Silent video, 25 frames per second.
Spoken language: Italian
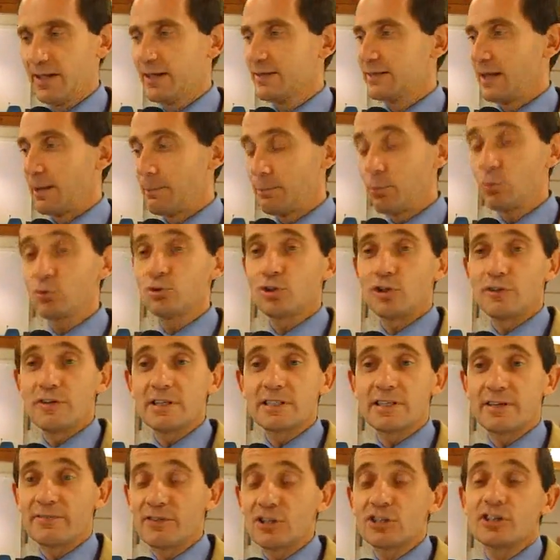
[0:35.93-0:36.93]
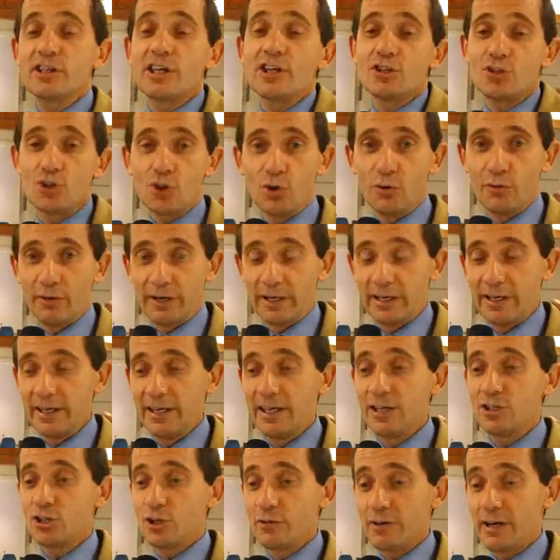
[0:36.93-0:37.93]
dal punto di vista invece dei giovani,
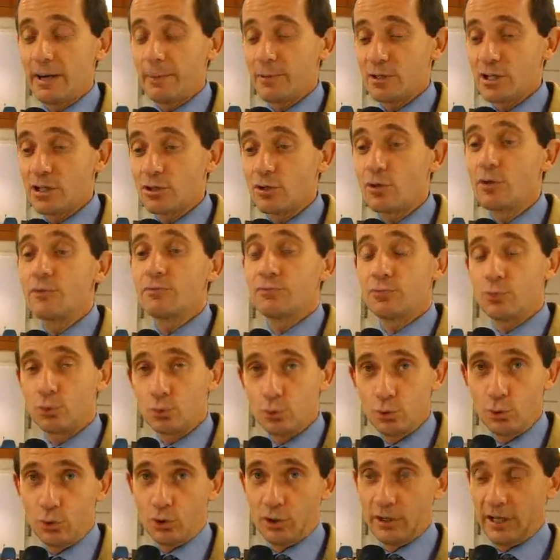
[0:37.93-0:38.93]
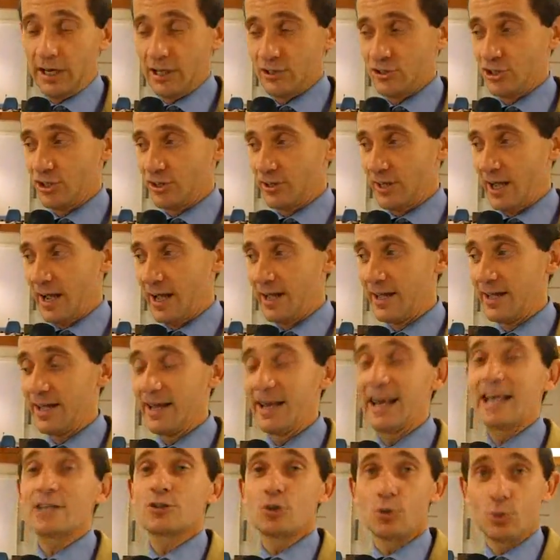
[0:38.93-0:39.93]
i giovani rappresentano il futuro della città,
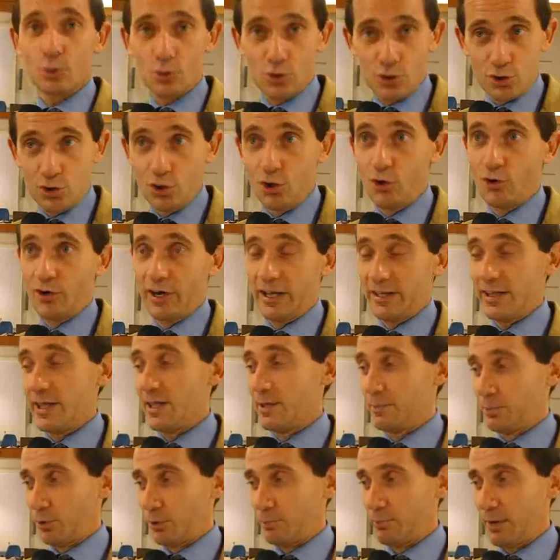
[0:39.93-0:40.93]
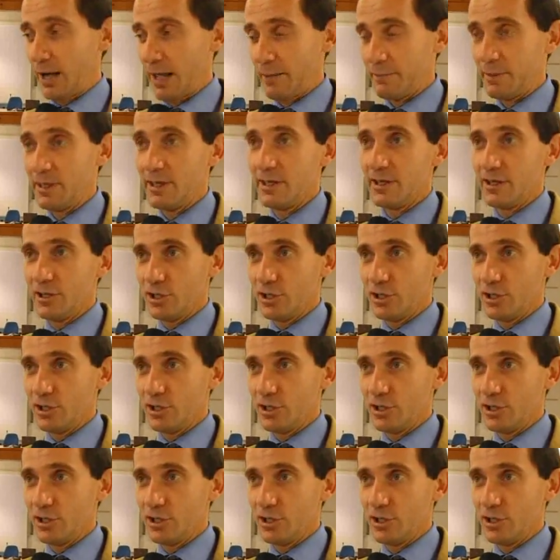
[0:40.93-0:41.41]
la soluzione dei problemi.